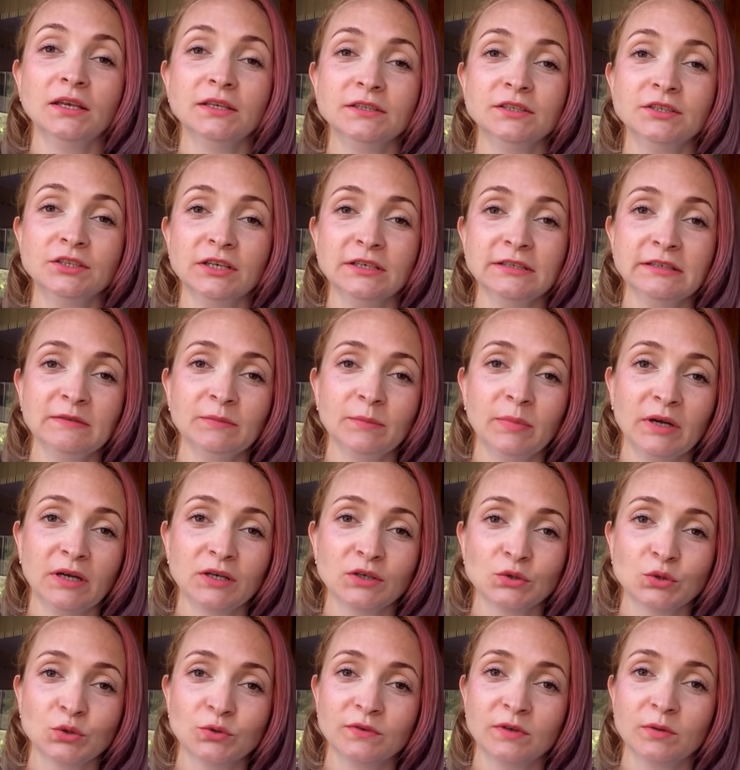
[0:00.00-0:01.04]
Сейчас я
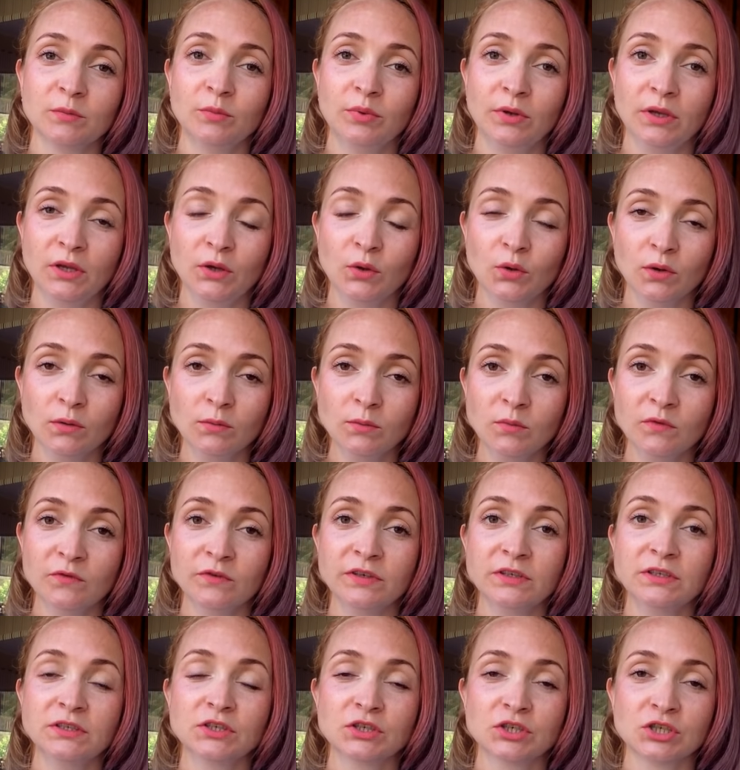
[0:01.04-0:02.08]
покажу вам прием
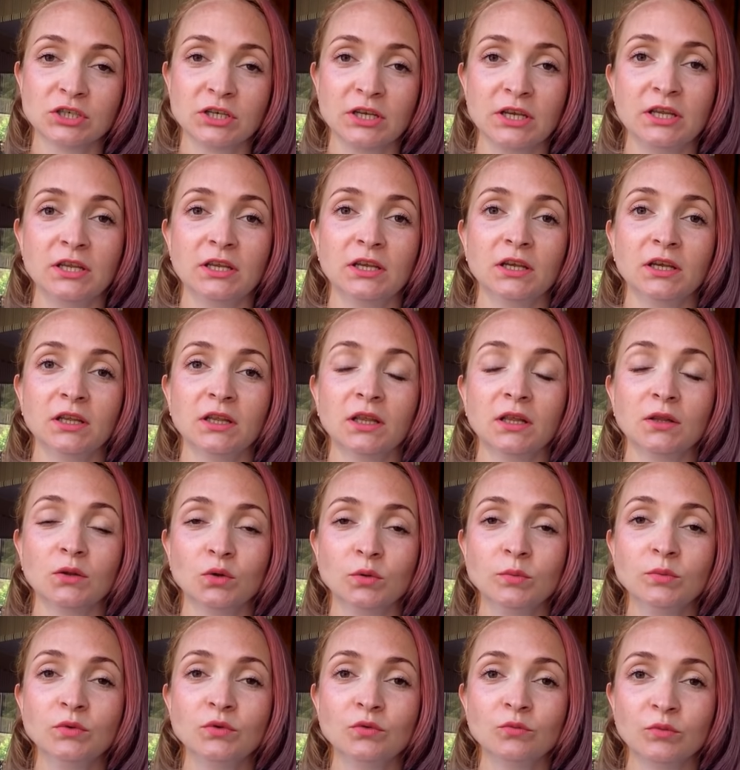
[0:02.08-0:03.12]
вытяжения на
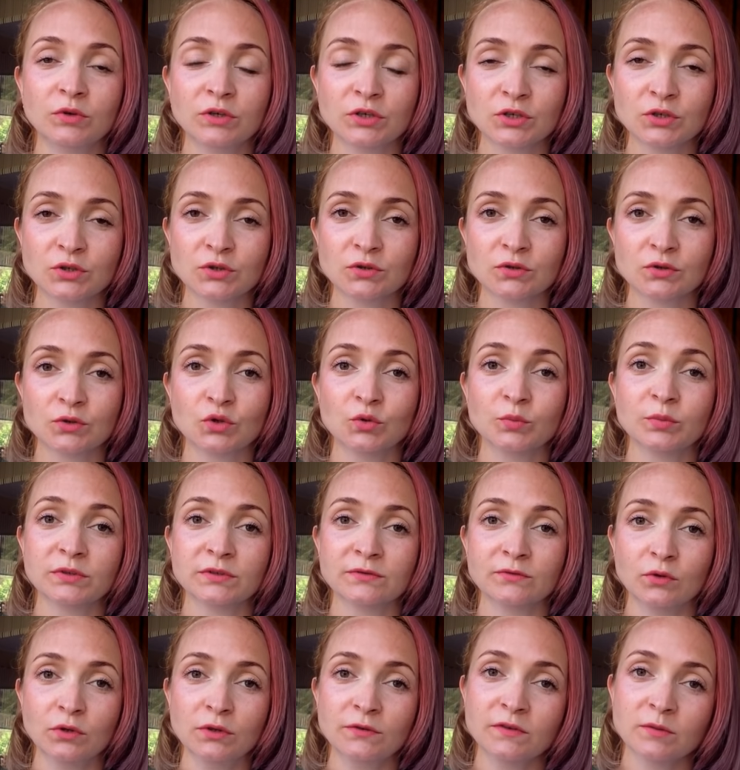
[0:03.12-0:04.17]
лобную мышцу, что
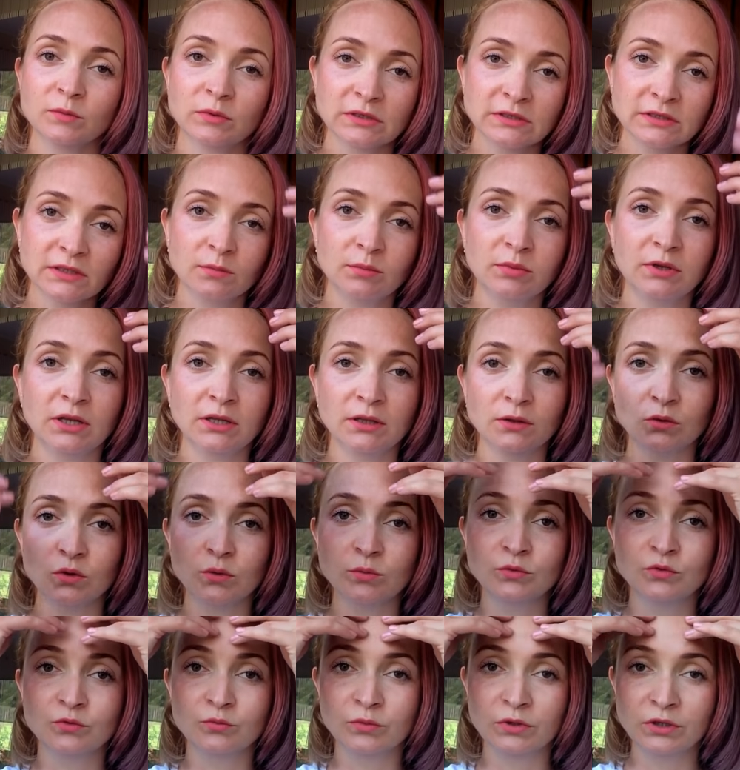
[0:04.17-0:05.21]
позволит вам расслаблять
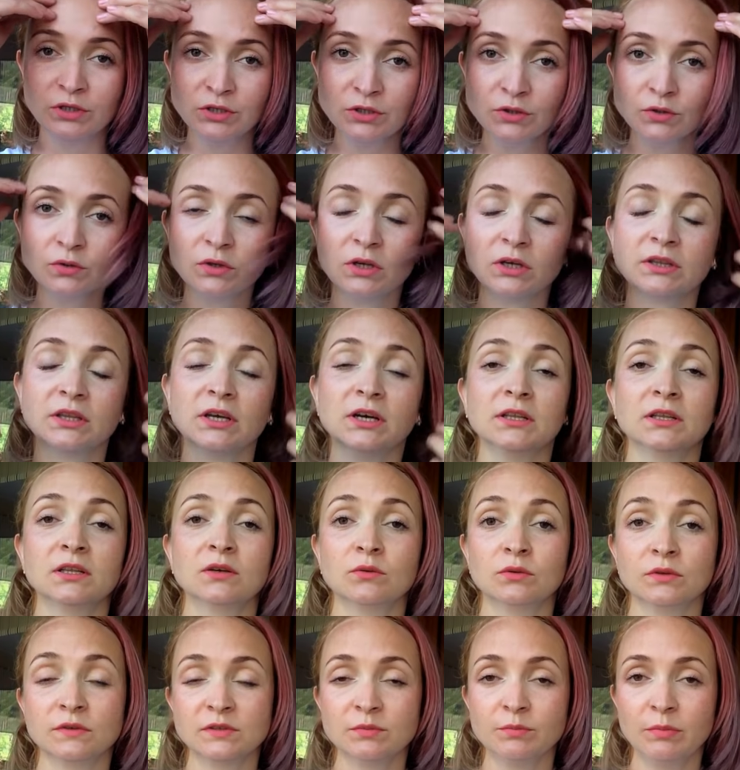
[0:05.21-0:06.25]
лобную мышцу, когда
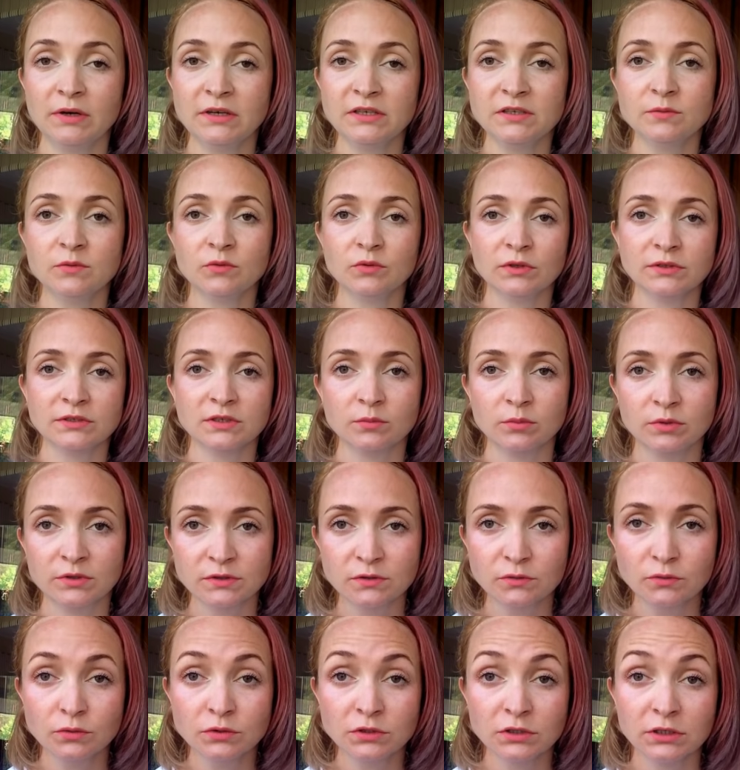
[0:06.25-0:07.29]
она у нас в спазме, у нас
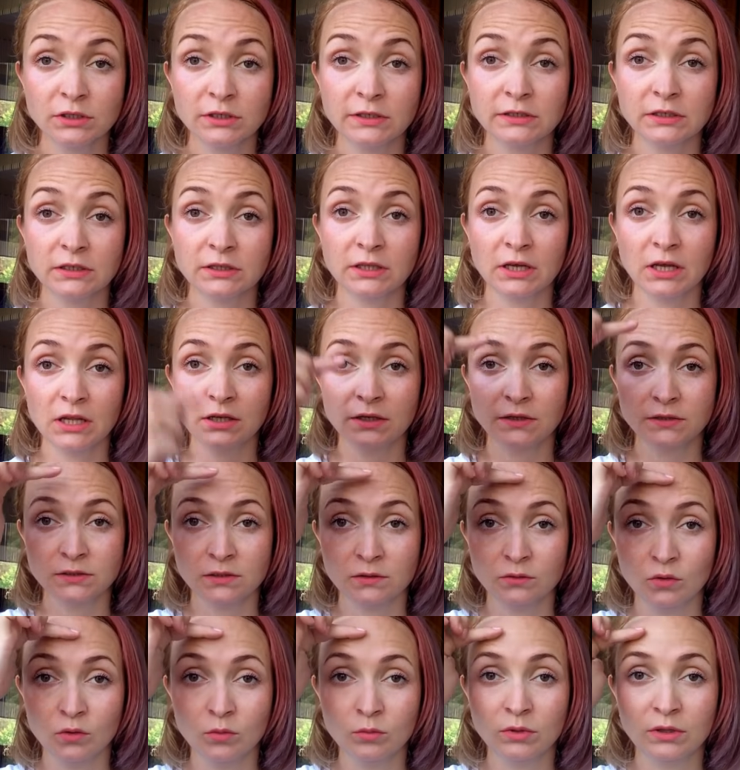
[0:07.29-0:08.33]
образуются горизонтальные
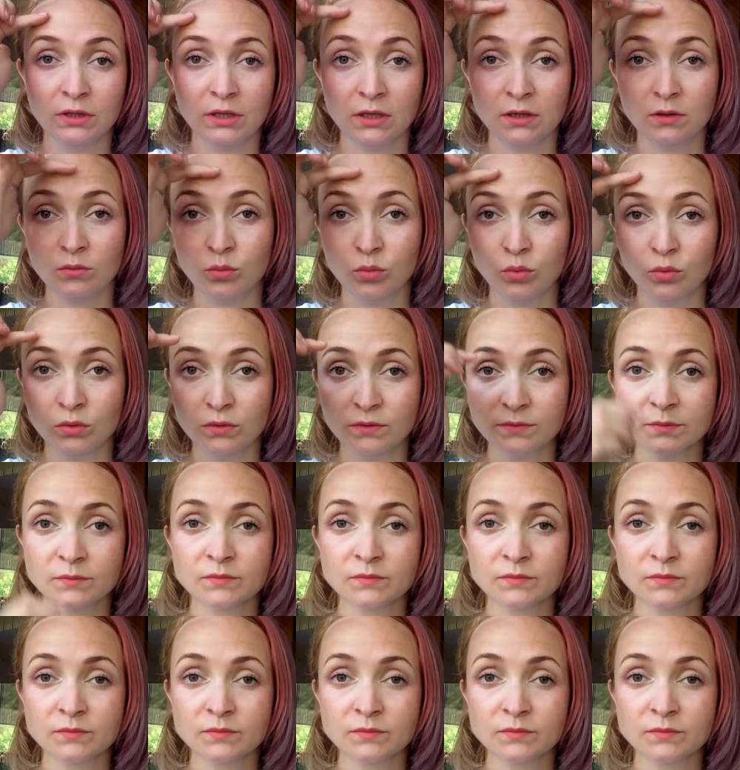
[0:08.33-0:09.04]
заломы на лбу.